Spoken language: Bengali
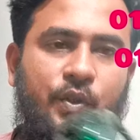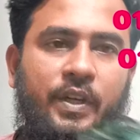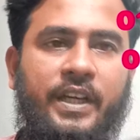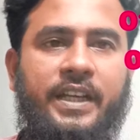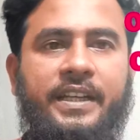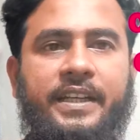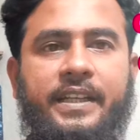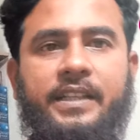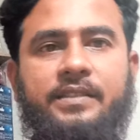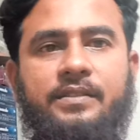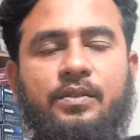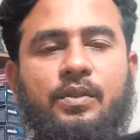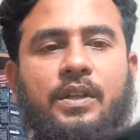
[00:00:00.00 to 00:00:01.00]
সো এখানে
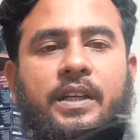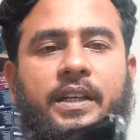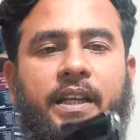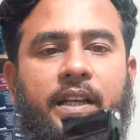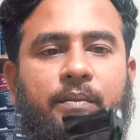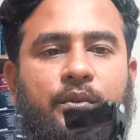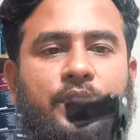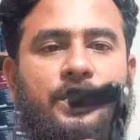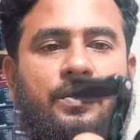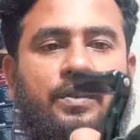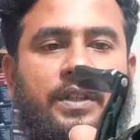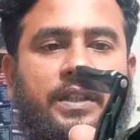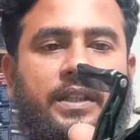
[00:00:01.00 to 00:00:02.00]
ডিটেলস গুলো রিলের মধ্যে
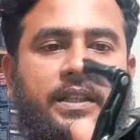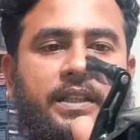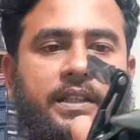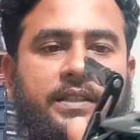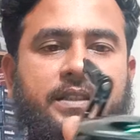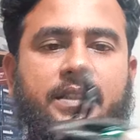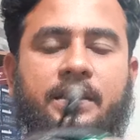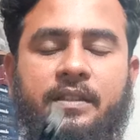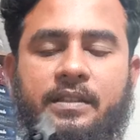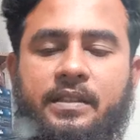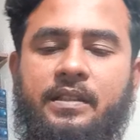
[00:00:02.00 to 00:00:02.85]
ওরা দিয়ে দিয়েছে